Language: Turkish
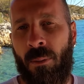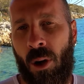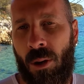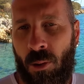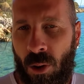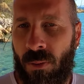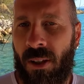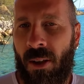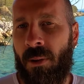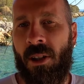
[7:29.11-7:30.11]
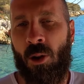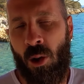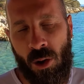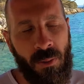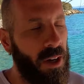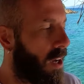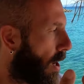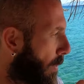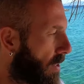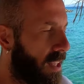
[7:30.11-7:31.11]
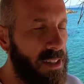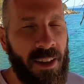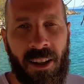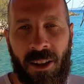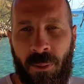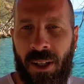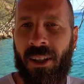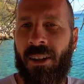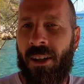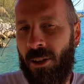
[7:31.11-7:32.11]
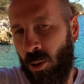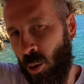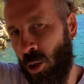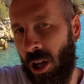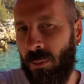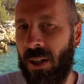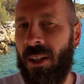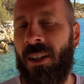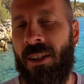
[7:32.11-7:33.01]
Böyle bir durumda tabii ki de çözüm hemen denize atlamak ya da duş almak